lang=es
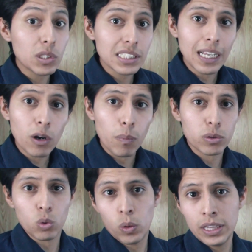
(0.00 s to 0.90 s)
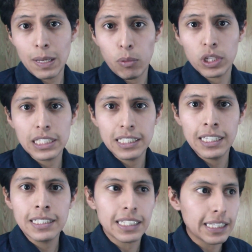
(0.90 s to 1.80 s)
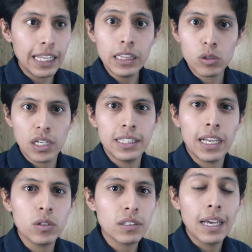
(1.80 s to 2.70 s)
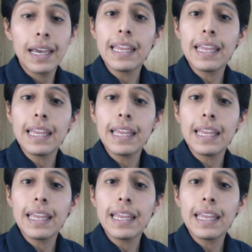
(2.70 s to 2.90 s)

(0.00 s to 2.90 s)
no haces algo por tu cuenta podrás tener 70, 80 años,